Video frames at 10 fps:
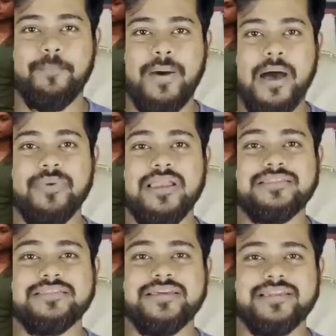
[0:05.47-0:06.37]
পা
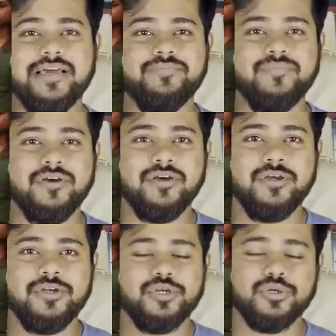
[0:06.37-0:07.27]
মেলাতে দেখলাম
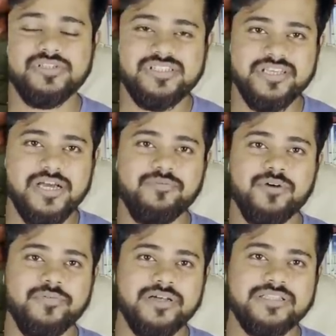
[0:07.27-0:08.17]
স্বস্তিকা
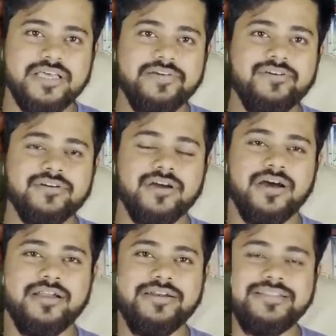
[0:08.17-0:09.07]
মুখোপাধ্যায় এবং
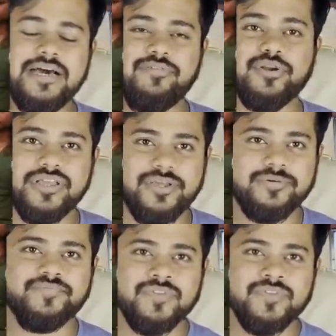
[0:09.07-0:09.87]
রীতা ভরিকেও